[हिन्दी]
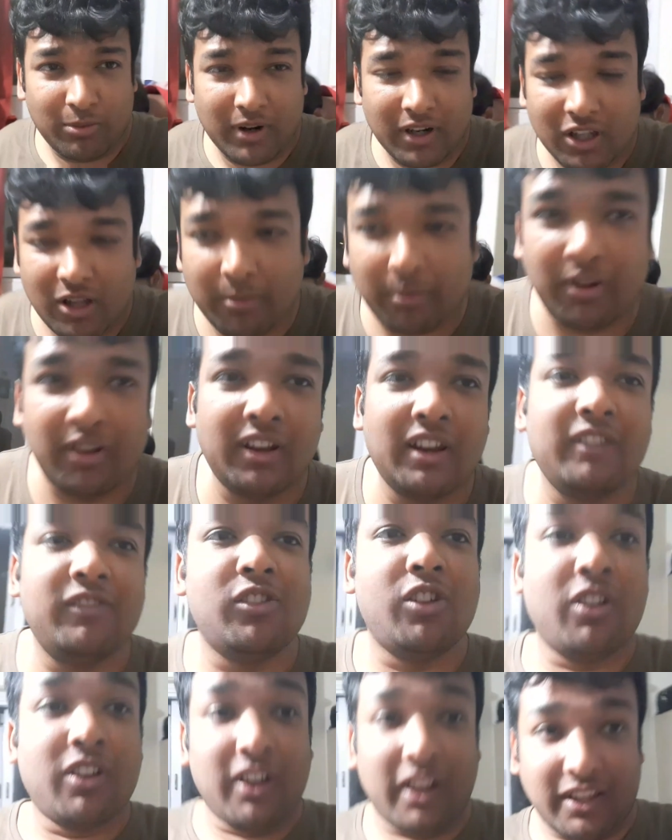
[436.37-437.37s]
करता हूँ कोई वाला
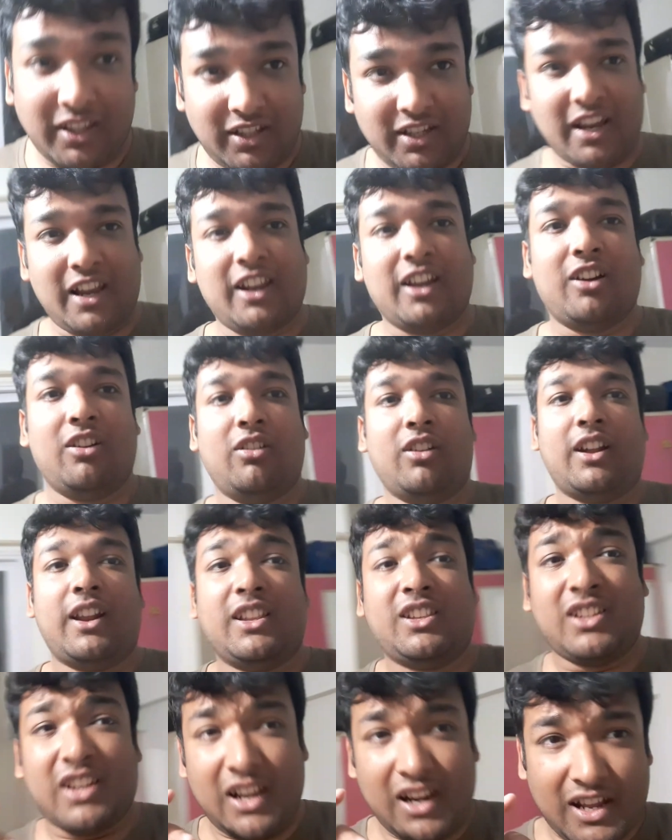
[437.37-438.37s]
ब्लॉग अच्छा लगा
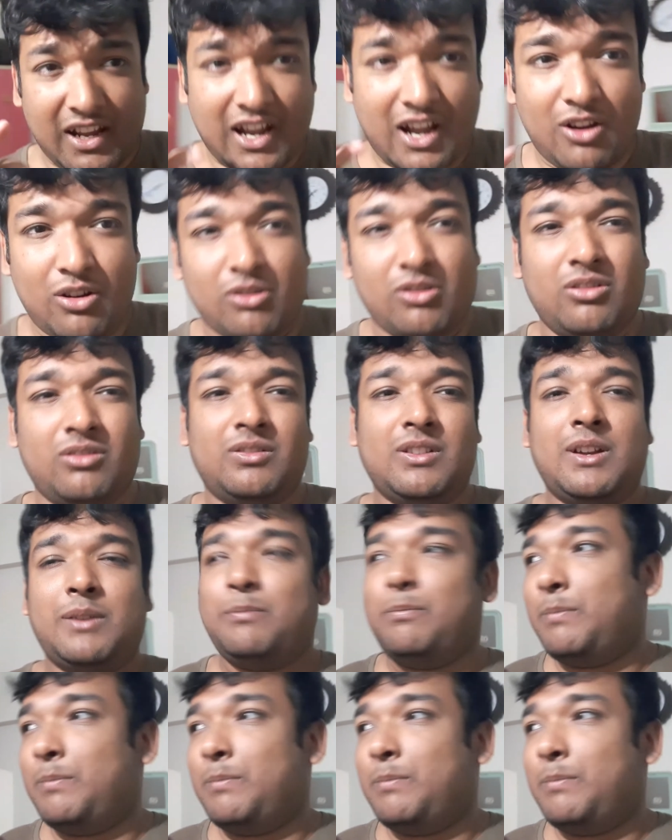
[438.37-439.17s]
अच्छा लगा